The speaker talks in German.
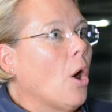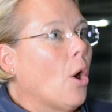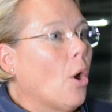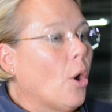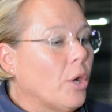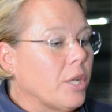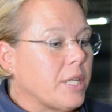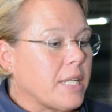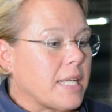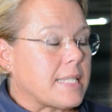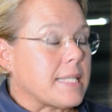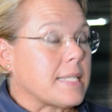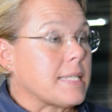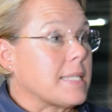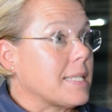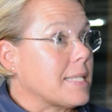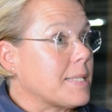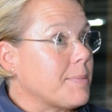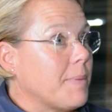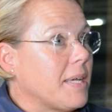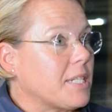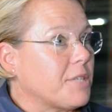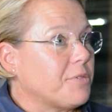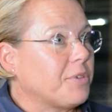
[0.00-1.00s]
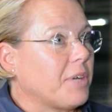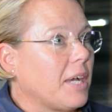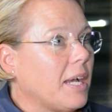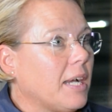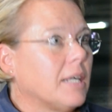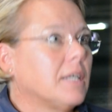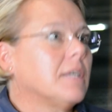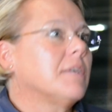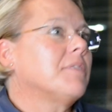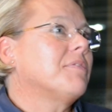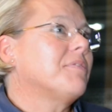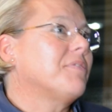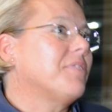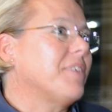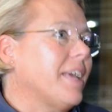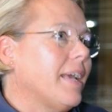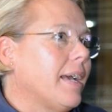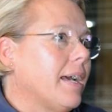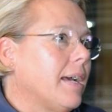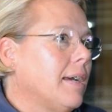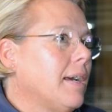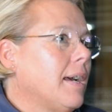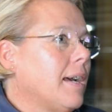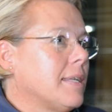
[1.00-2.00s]
Und jetzt ist die zweite Frage,
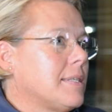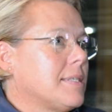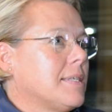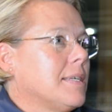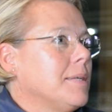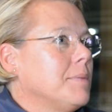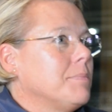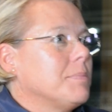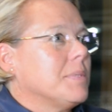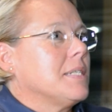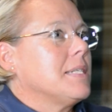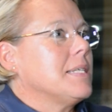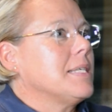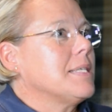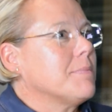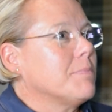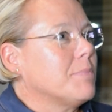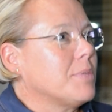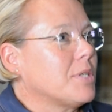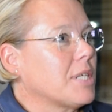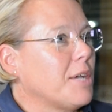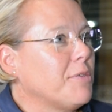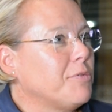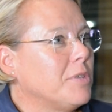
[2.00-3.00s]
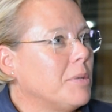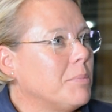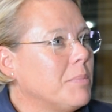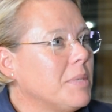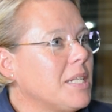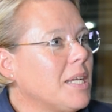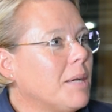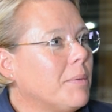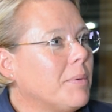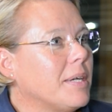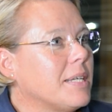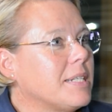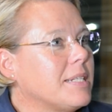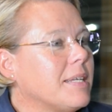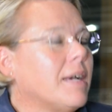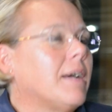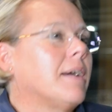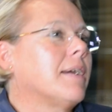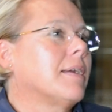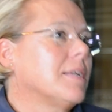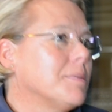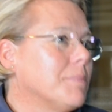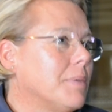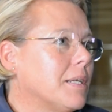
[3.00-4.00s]
wer hat dann mit diesem betreffenden Mitarbeiter
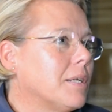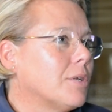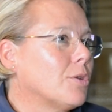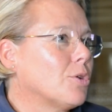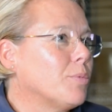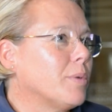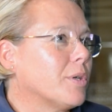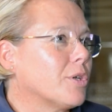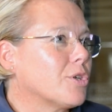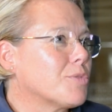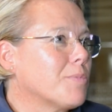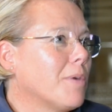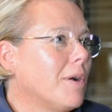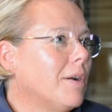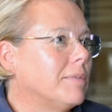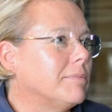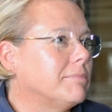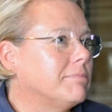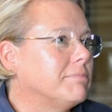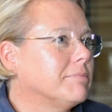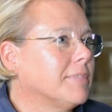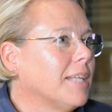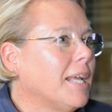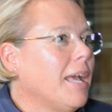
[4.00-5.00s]
eigentlich mal darüber gesprochen?